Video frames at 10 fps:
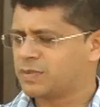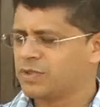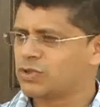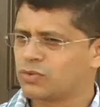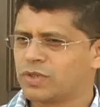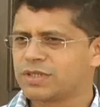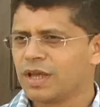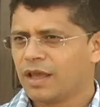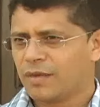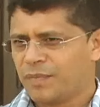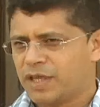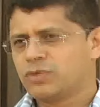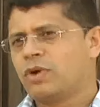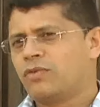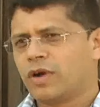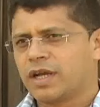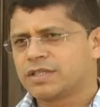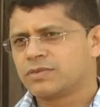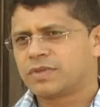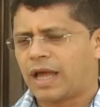as pessoas. Mesmo uma
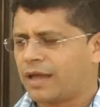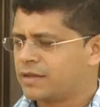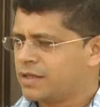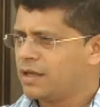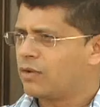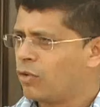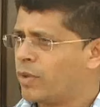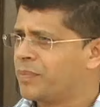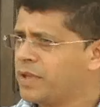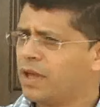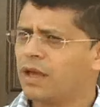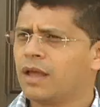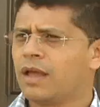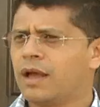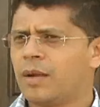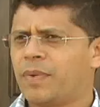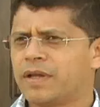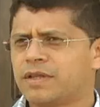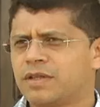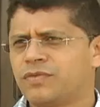vocação tardia como a minha, a
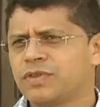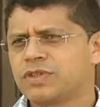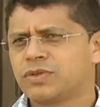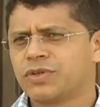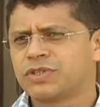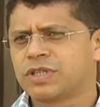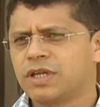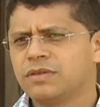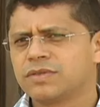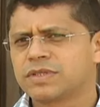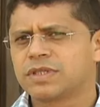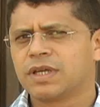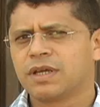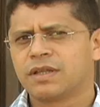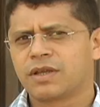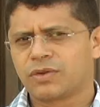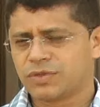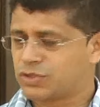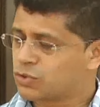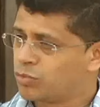partir de 22 anos, né, que
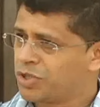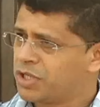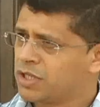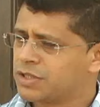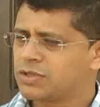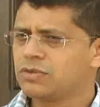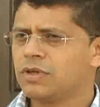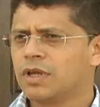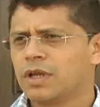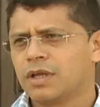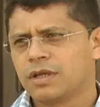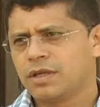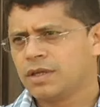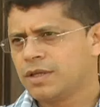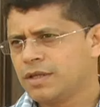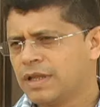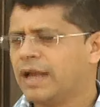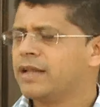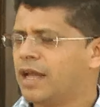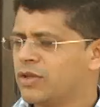eu descobri isso, e na
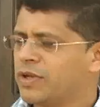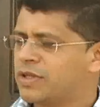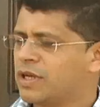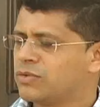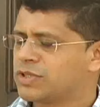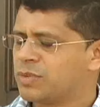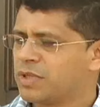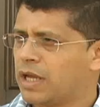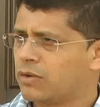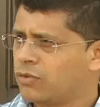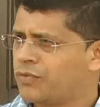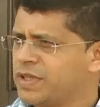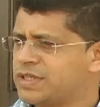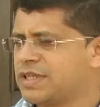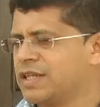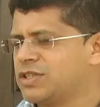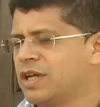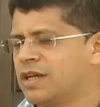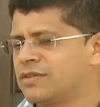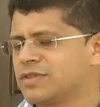realidade eu entrei no seminário com
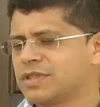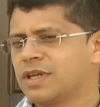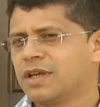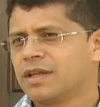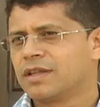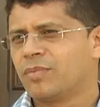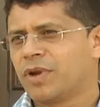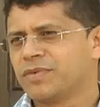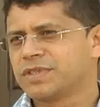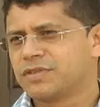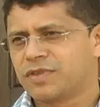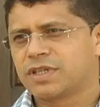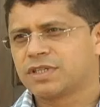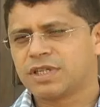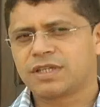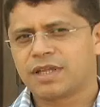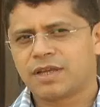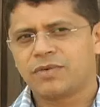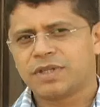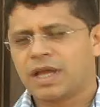27 anos. Então, para você ver que já
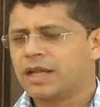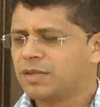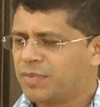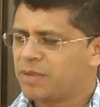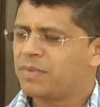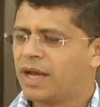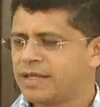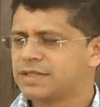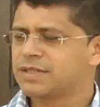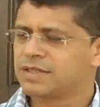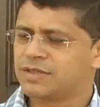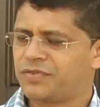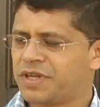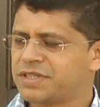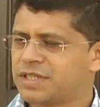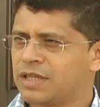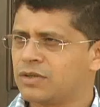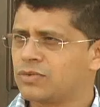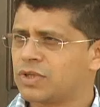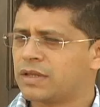tem uma idade bem mais
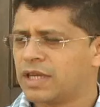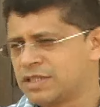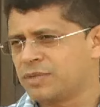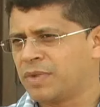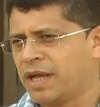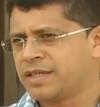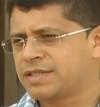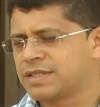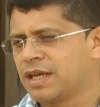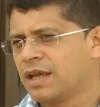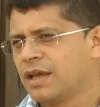diferenciada do, das demais